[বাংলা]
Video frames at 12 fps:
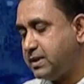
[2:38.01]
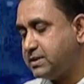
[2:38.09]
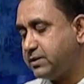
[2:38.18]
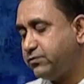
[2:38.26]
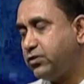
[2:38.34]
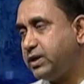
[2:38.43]

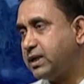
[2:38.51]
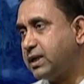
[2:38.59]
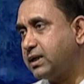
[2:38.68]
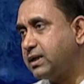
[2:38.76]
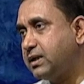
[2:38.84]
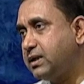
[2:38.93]
যে
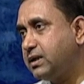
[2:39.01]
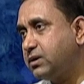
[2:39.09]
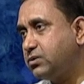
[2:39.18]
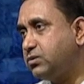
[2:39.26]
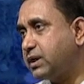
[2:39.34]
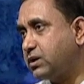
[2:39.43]
ফুলটার
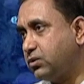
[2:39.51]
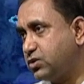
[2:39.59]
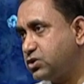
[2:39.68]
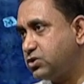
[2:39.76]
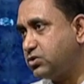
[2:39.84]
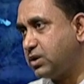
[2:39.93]
কোনো একটা
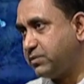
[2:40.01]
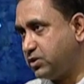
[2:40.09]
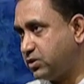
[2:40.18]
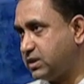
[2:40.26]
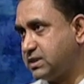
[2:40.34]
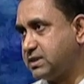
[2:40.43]
অনুষঙ্গ আমি
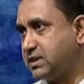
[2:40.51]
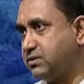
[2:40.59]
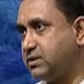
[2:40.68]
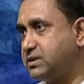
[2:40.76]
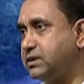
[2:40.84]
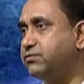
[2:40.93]
ধরতে চেষ্টা
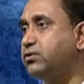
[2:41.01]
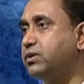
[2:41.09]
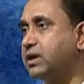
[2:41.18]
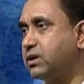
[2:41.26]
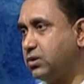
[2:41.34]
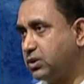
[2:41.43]
করেছি আচ্ছা।
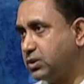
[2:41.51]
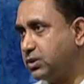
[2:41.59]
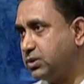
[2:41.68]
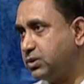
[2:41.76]
ফুলটার গন্ধ